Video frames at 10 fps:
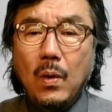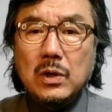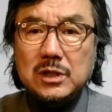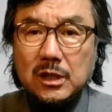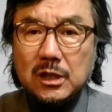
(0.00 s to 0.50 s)

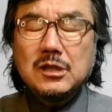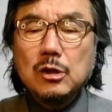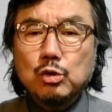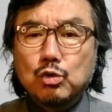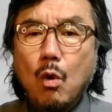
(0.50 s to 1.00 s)
찍을
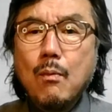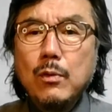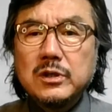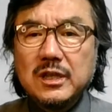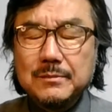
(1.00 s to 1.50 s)
때는
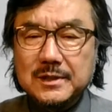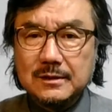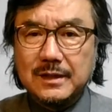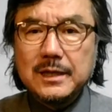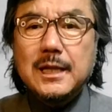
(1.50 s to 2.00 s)
동물처럼
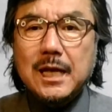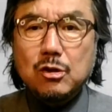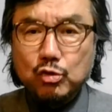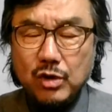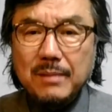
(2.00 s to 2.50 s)
찍는다. 이게 되게
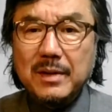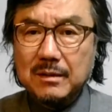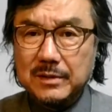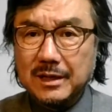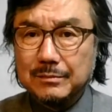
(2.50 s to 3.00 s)
중요한
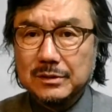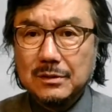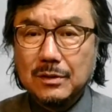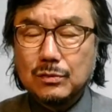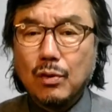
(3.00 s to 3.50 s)
말입니다, 여러분.
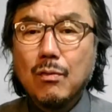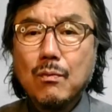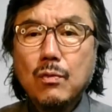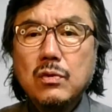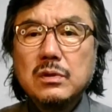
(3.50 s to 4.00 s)

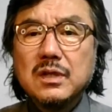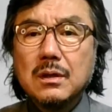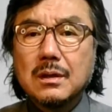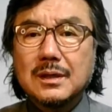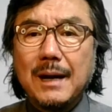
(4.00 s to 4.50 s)

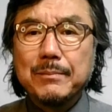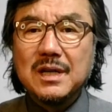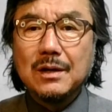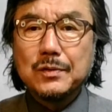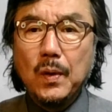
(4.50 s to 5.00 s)
동물적
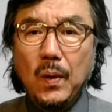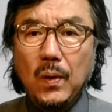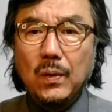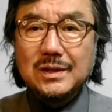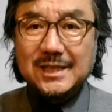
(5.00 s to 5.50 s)
감각으로
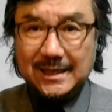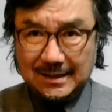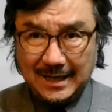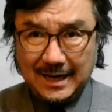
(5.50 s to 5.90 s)
찍는다.